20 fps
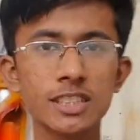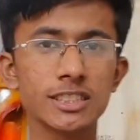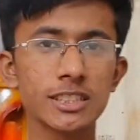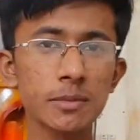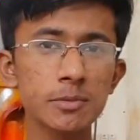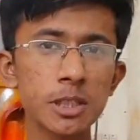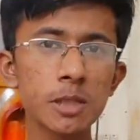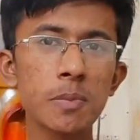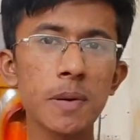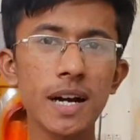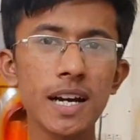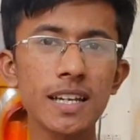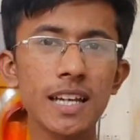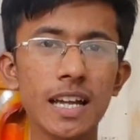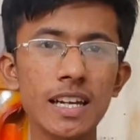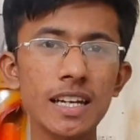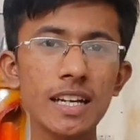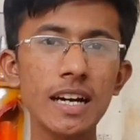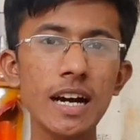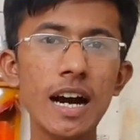जब दीपक
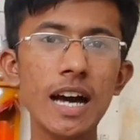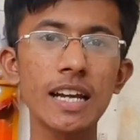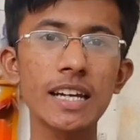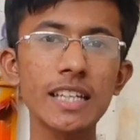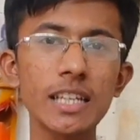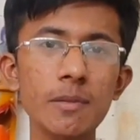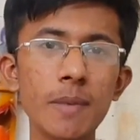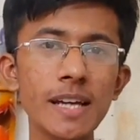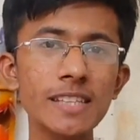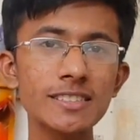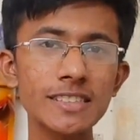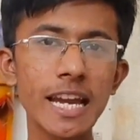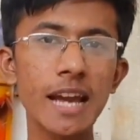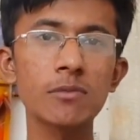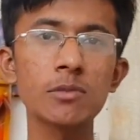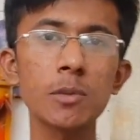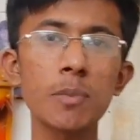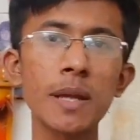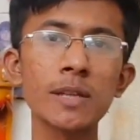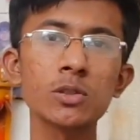कलाल ने कहा ना कि भाई
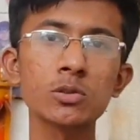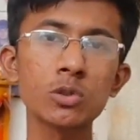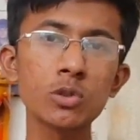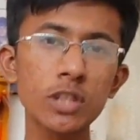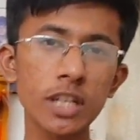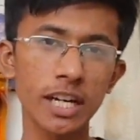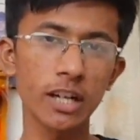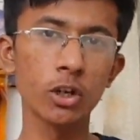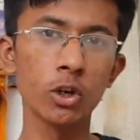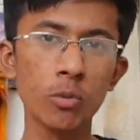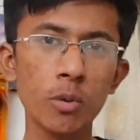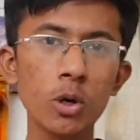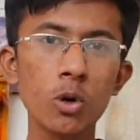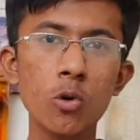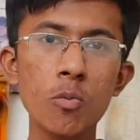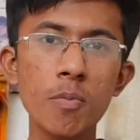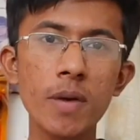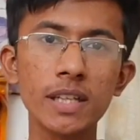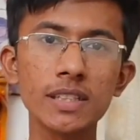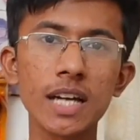स्कैम से पहले तो तू ट्रेनों में
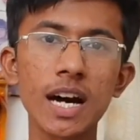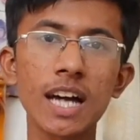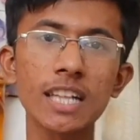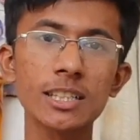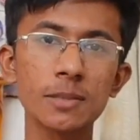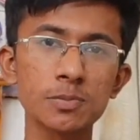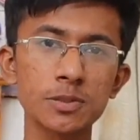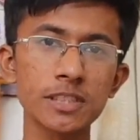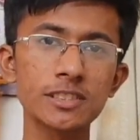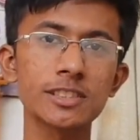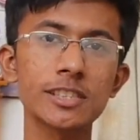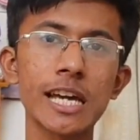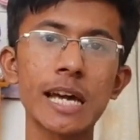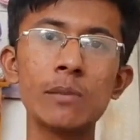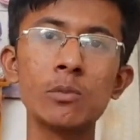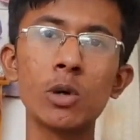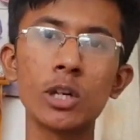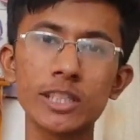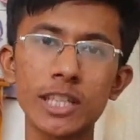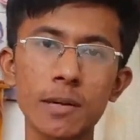घूम था जब से
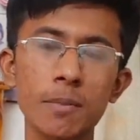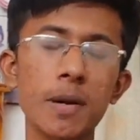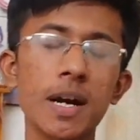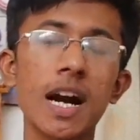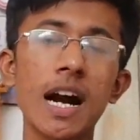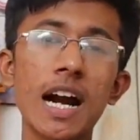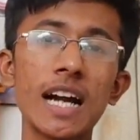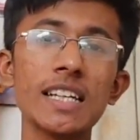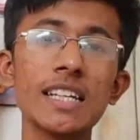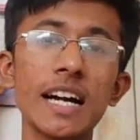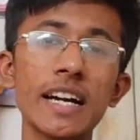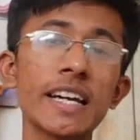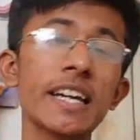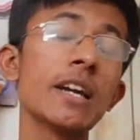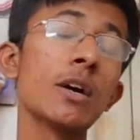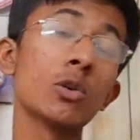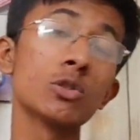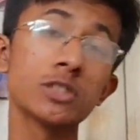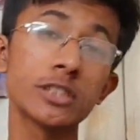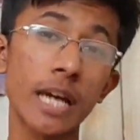स्कैम हुआ तेरे पर गाड़ी आ
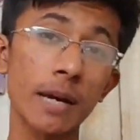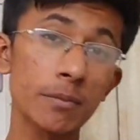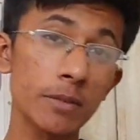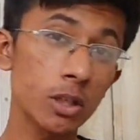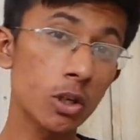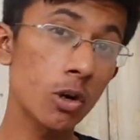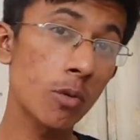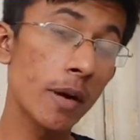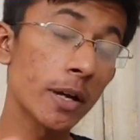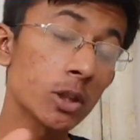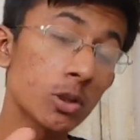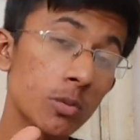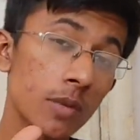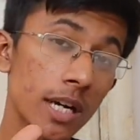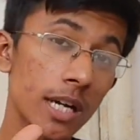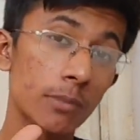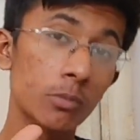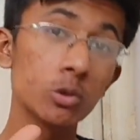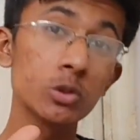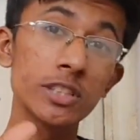गई उस टाइम तक को भाई
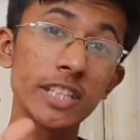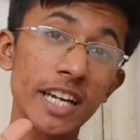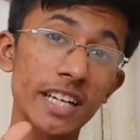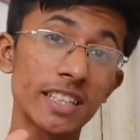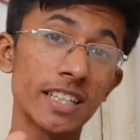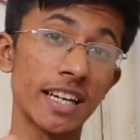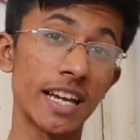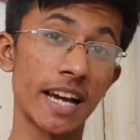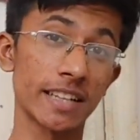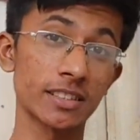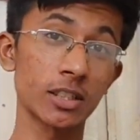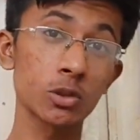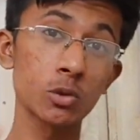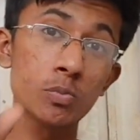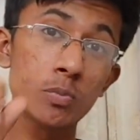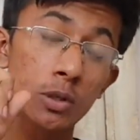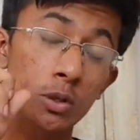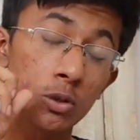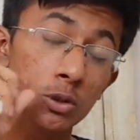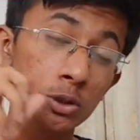तुम्हारा मुंह देखने लायक था तुम
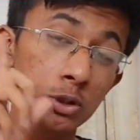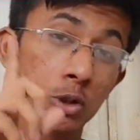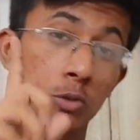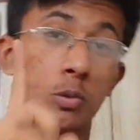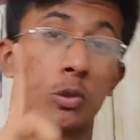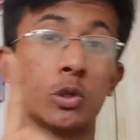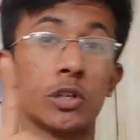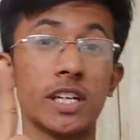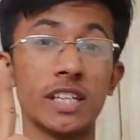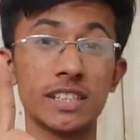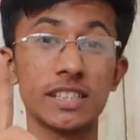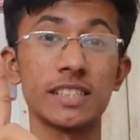बिल्कुल चुप हो गए